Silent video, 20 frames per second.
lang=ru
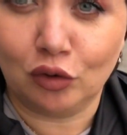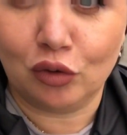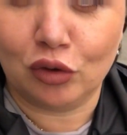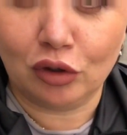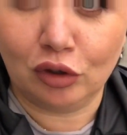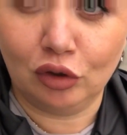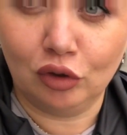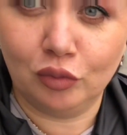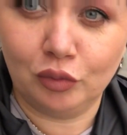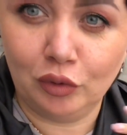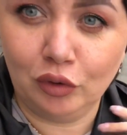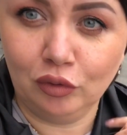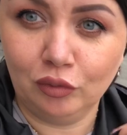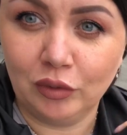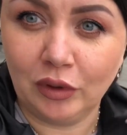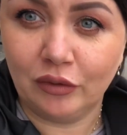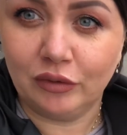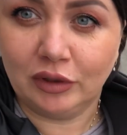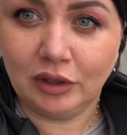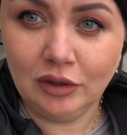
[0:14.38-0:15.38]
очень люблю. У
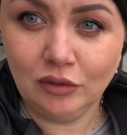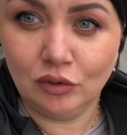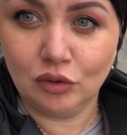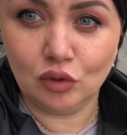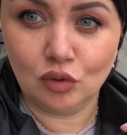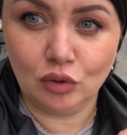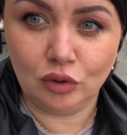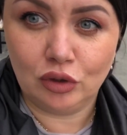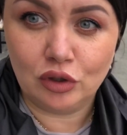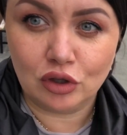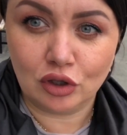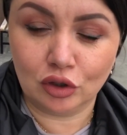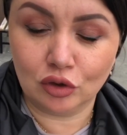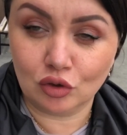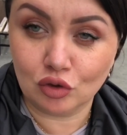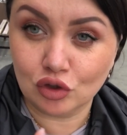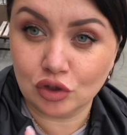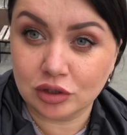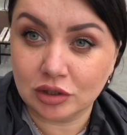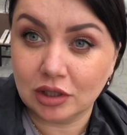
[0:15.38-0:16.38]
меня вот эта вот курточка
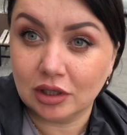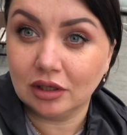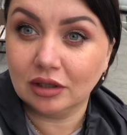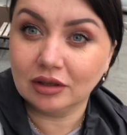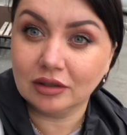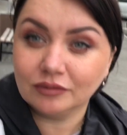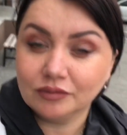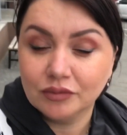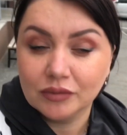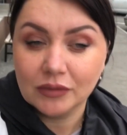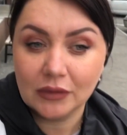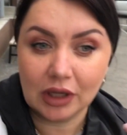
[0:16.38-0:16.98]
тоже Зарина.